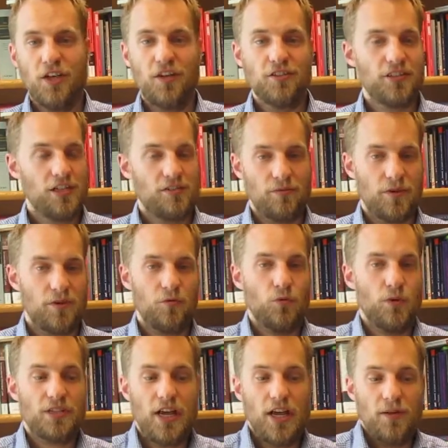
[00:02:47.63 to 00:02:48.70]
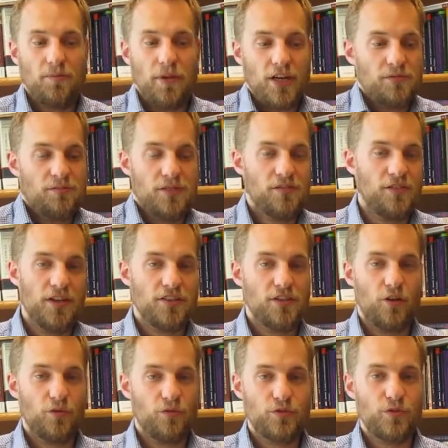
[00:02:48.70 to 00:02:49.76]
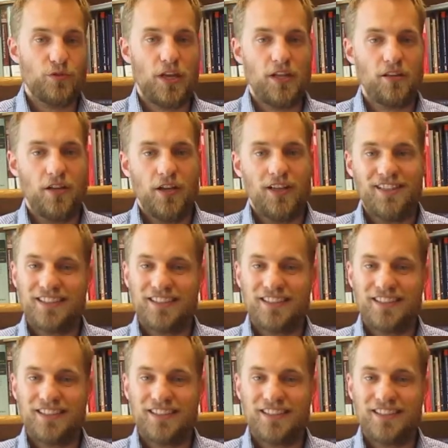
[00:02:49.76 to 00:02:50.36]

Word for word: selbst wenn man die USA beispielsweise oft so nennt,